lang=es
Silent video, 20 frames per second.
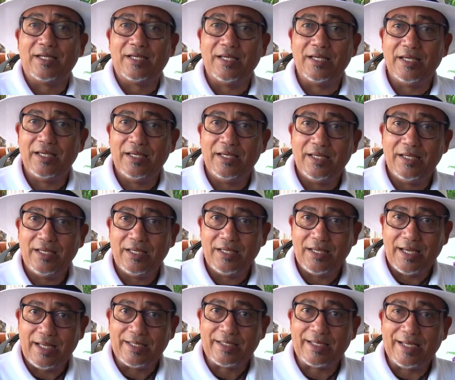que
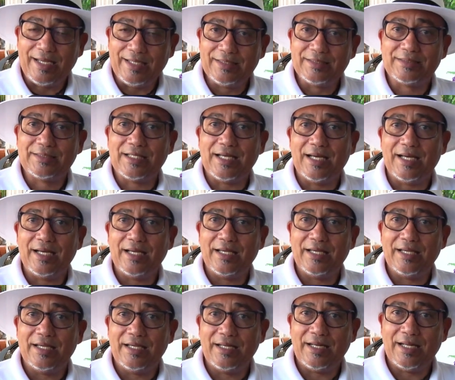alcanza
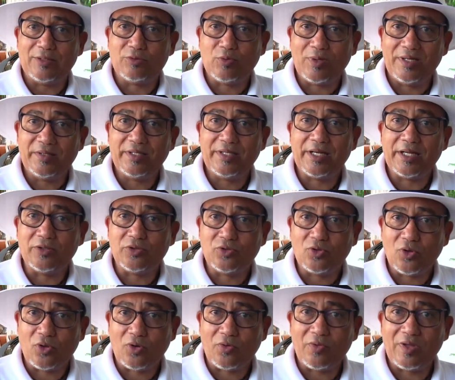el actual
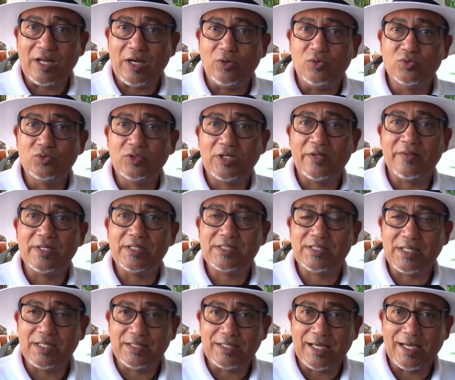director de la Junta
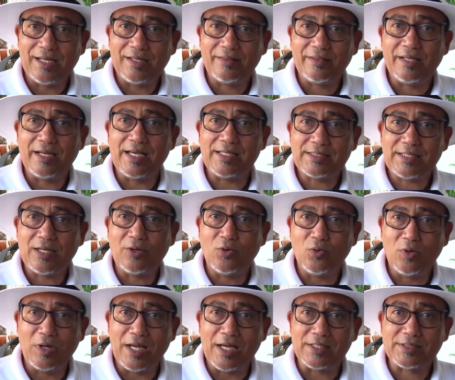Distrital de Las
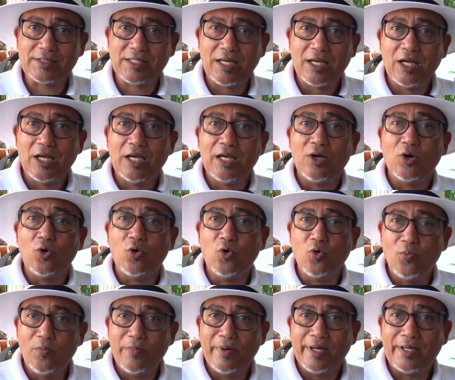Lagunas,
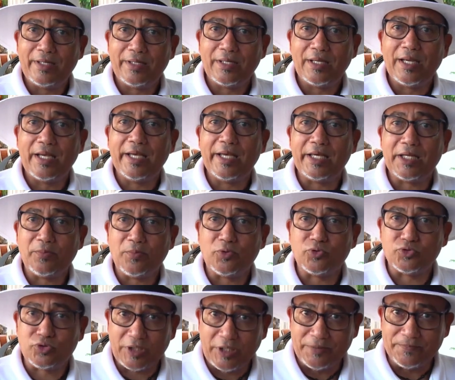Humbert
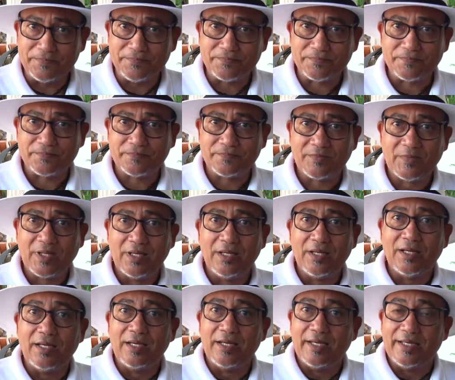Hermosén.
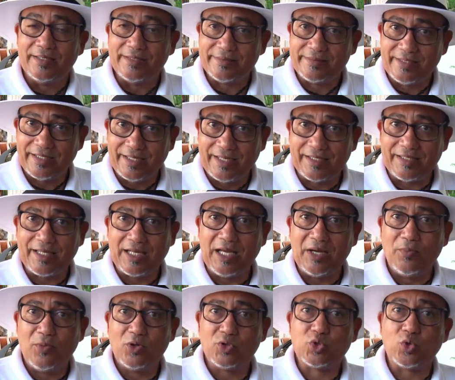Es decir, que
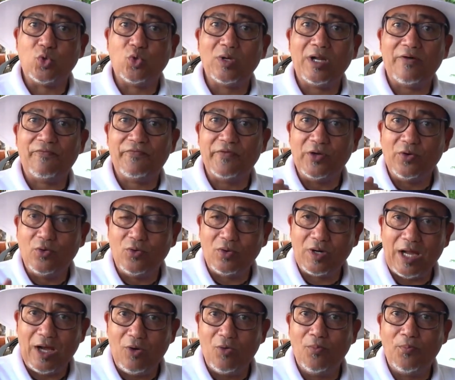tenemos una
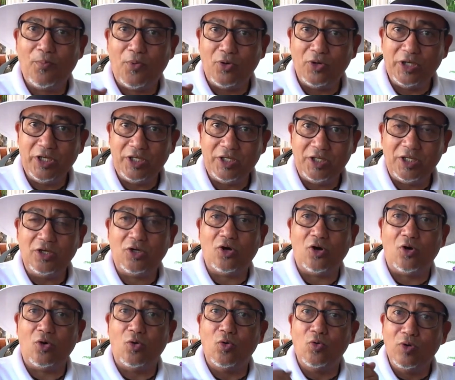figura, un
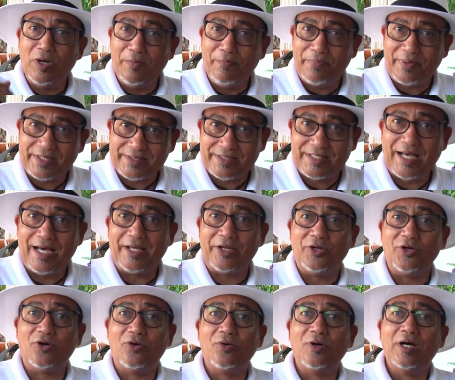político, un
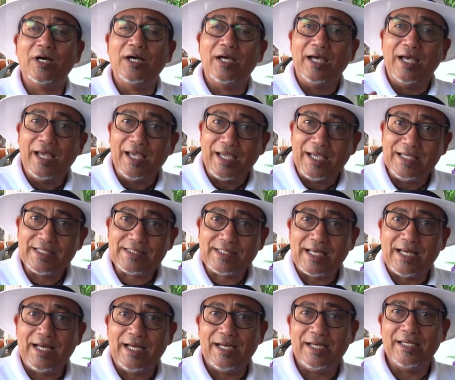empresario en
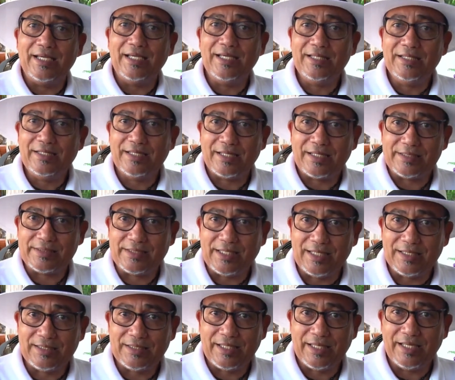esta
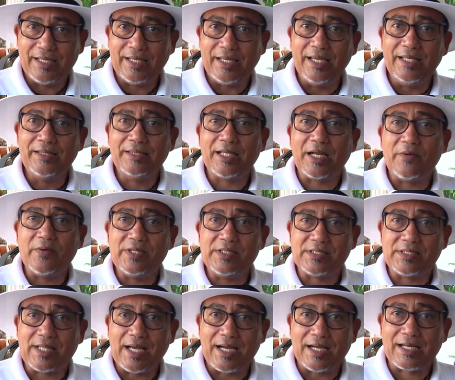interesante
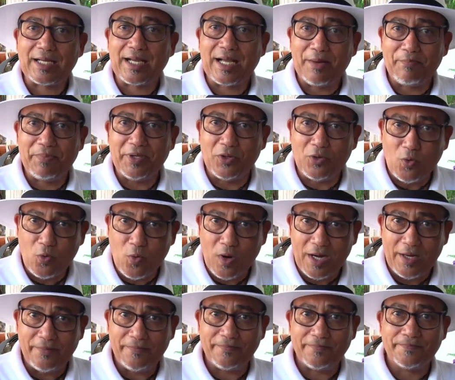entrevista Capicuba.